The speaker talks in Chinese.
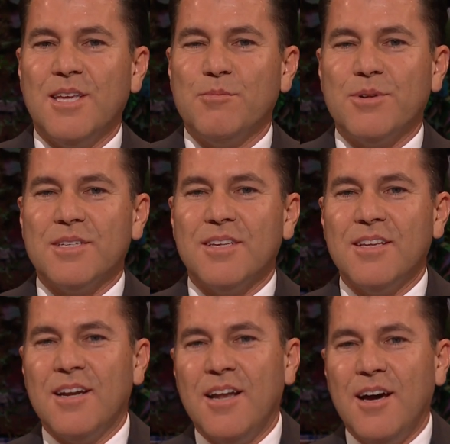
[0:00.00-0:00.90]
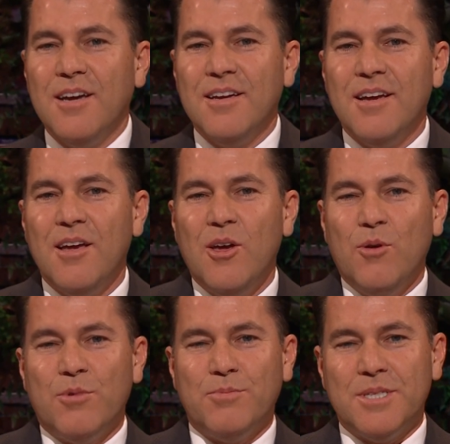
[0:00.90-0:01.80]
不久之前，我和一位
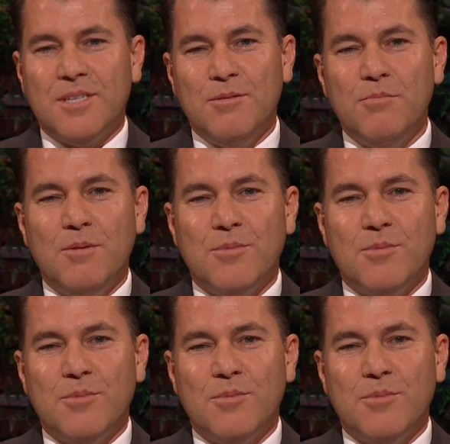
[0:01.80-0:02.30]
支联会